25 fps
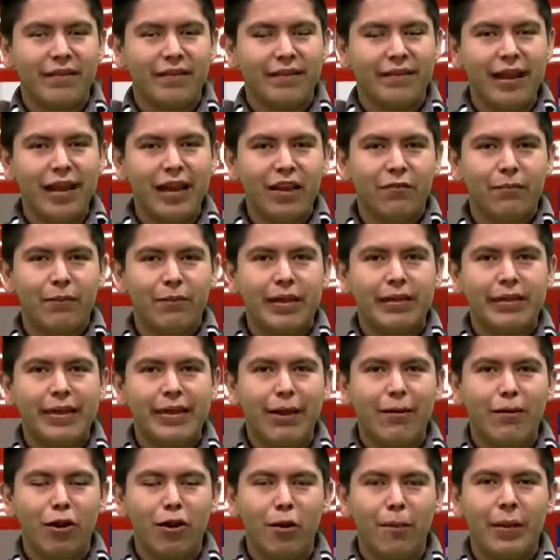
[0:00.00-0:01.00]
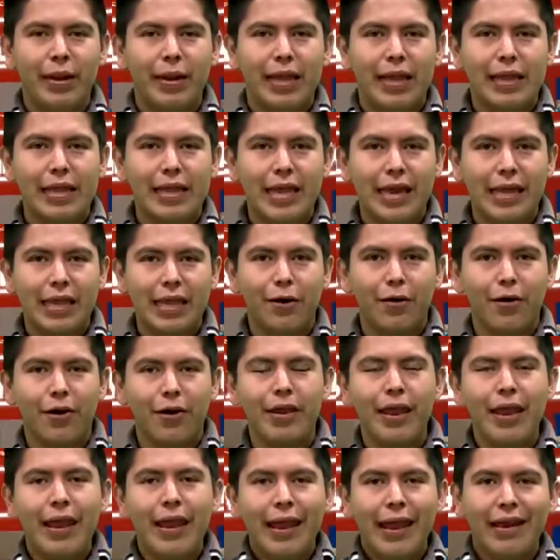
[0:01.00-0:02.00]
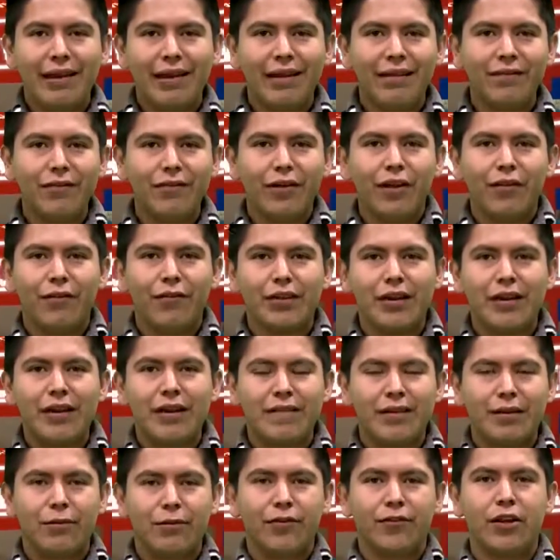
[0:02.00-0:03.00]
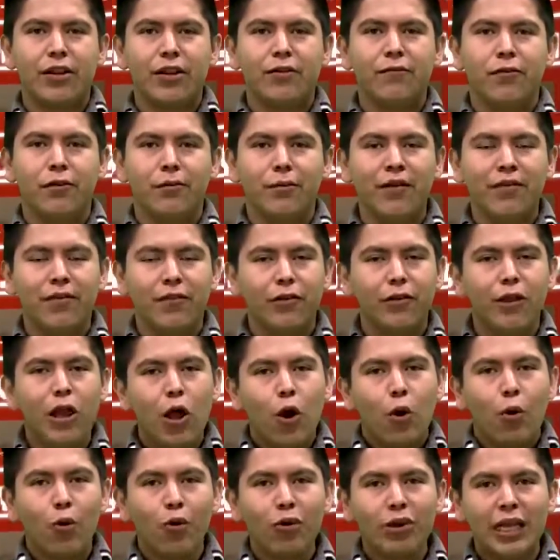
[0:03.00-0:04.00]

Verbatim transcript: del espectáculo para el día de hoy. En esta ocasión iniciamos con información un